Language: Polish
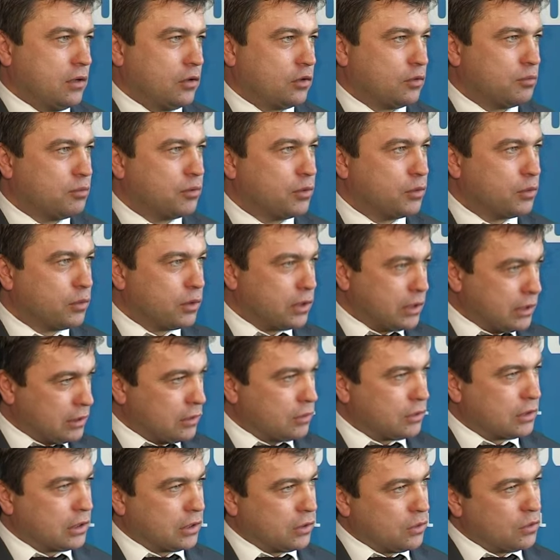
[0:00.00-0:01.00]
odbyły
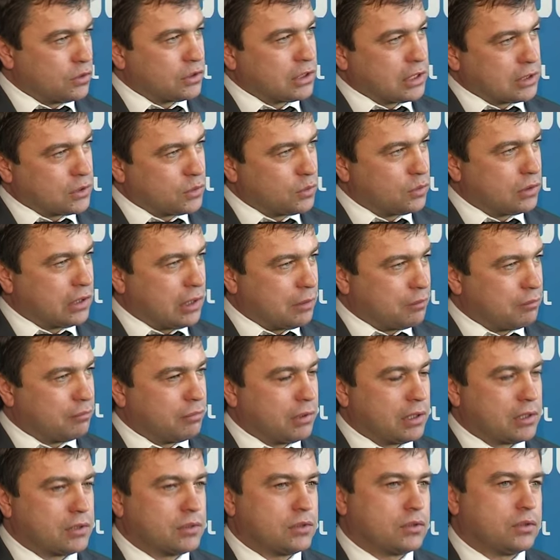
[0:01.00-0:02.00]
i od tego czasu
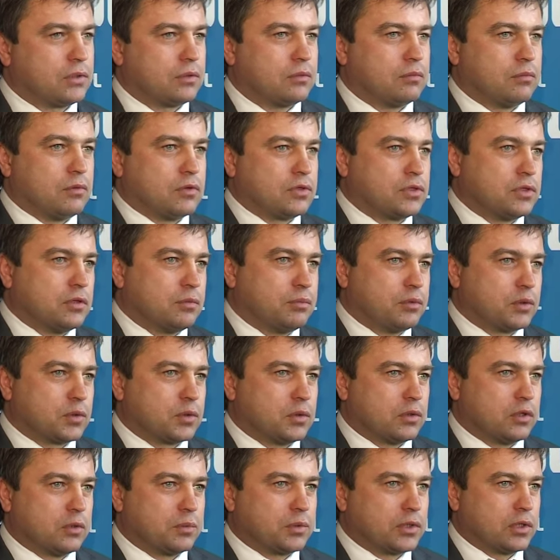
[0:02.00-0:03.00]
tam bardzo to mocno
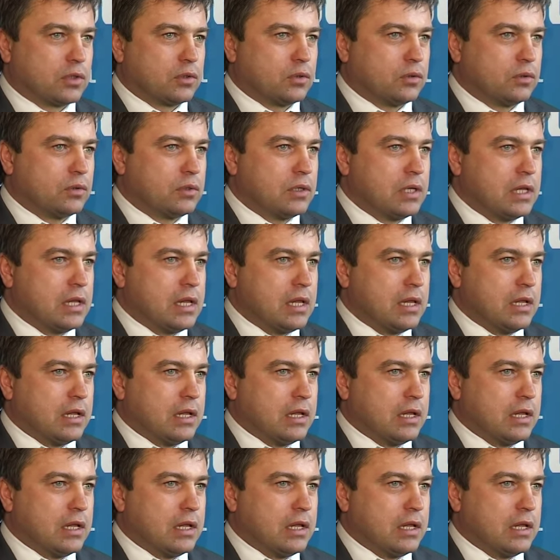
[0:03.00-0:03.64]
poszło do przodu.